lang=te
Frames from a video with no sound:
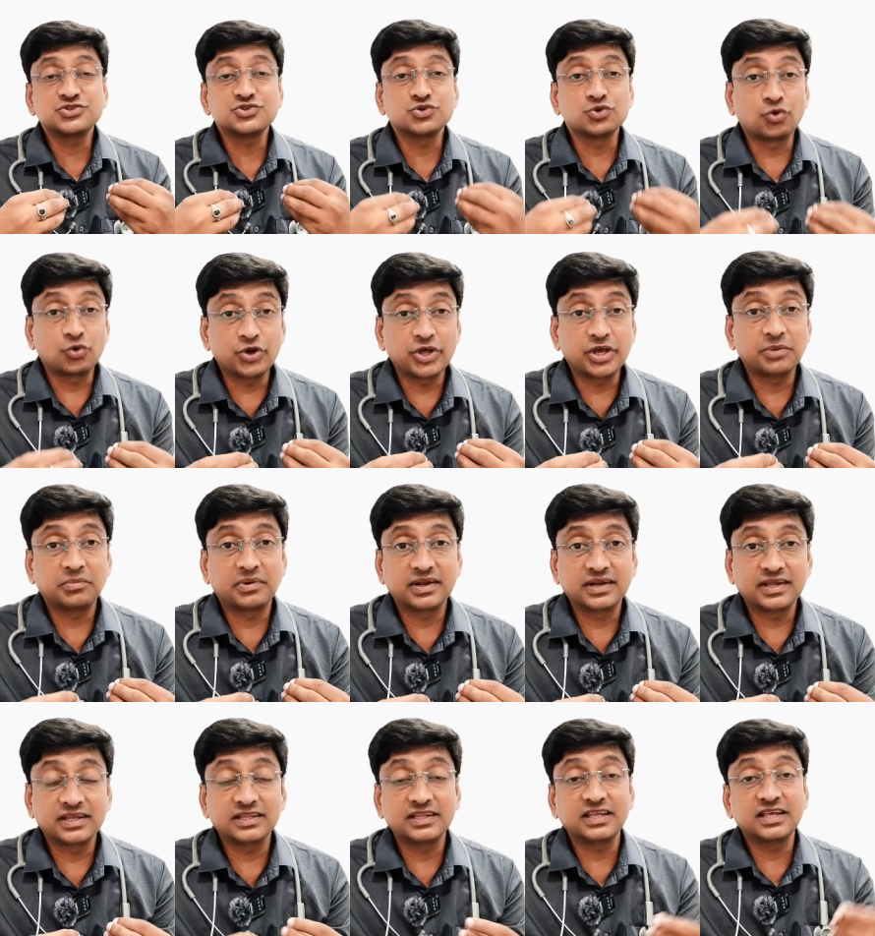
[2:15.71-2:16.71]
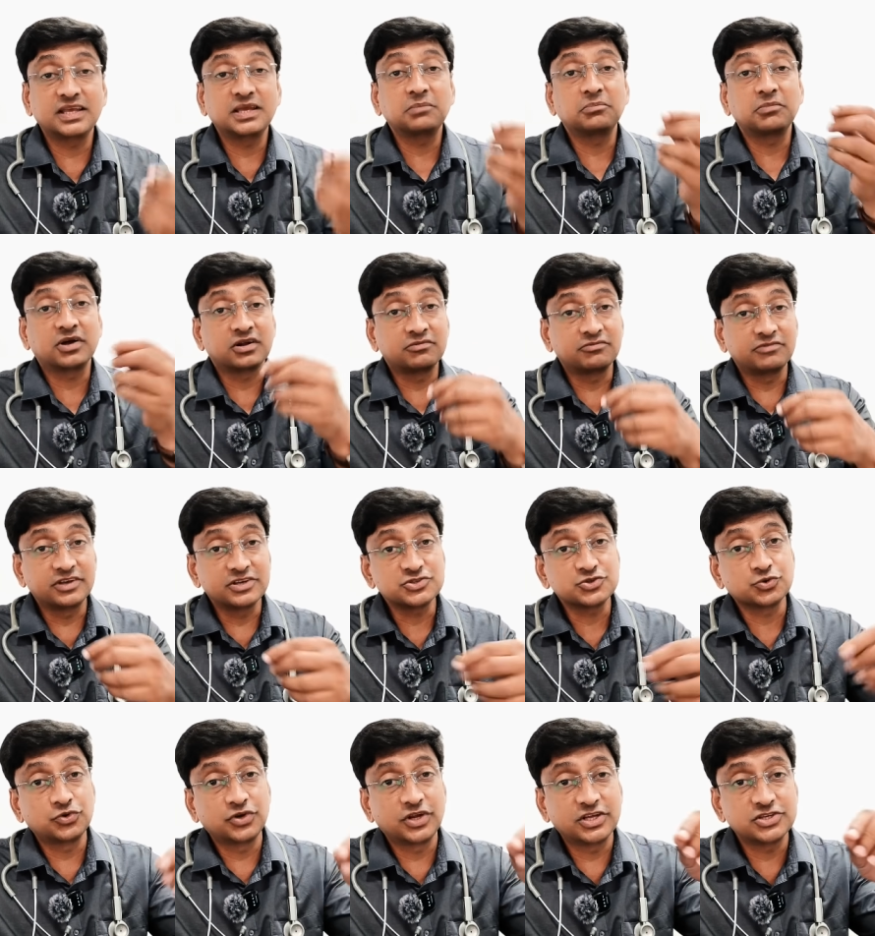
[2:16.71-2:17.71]
సోడియం అనేది మనం
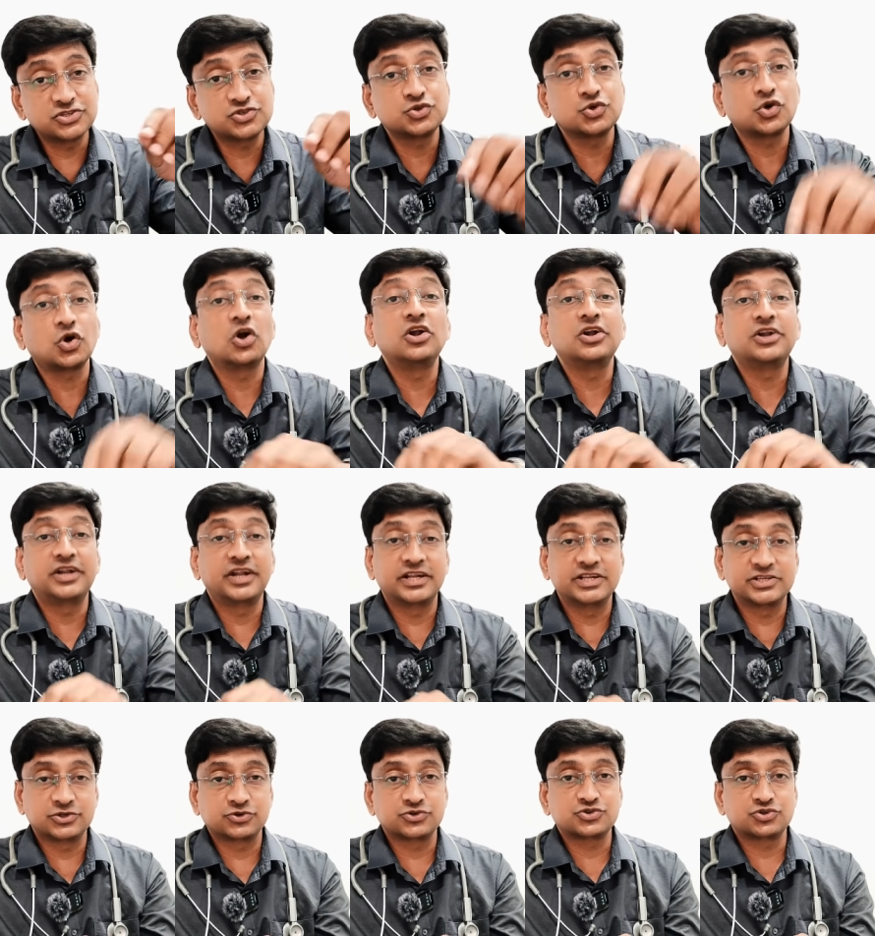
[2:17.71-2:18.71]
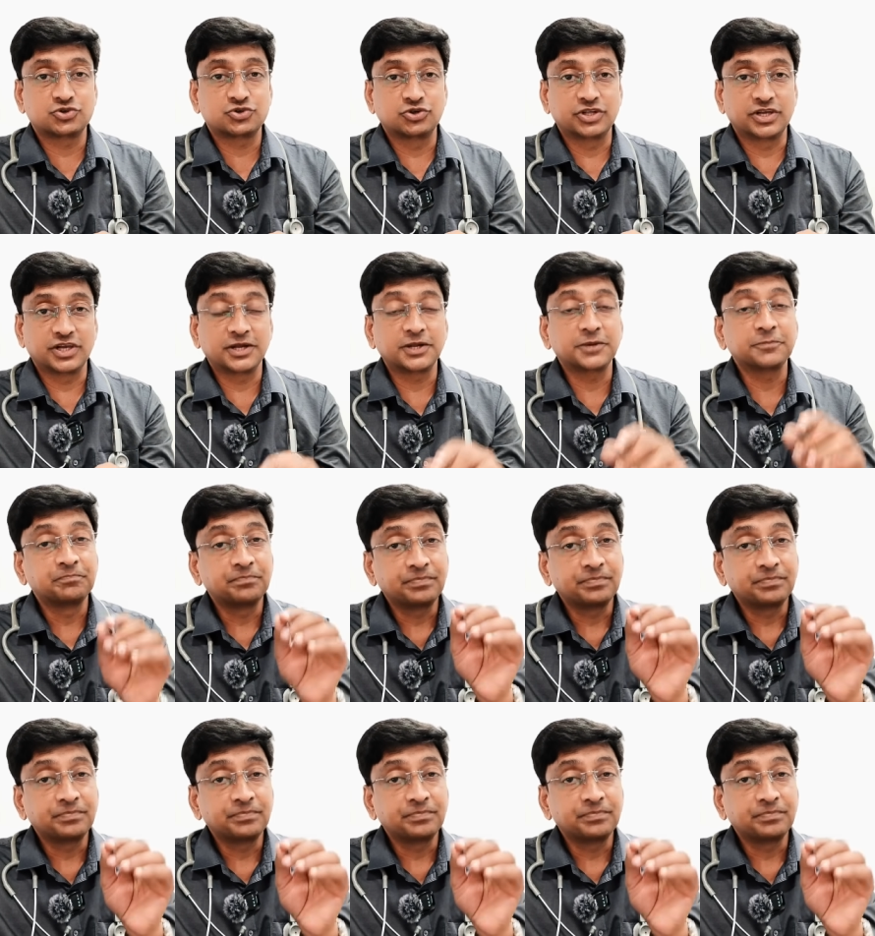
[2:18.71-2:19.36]
వేసుకునే సాల్ట్ నుంచి వస్తుంది అని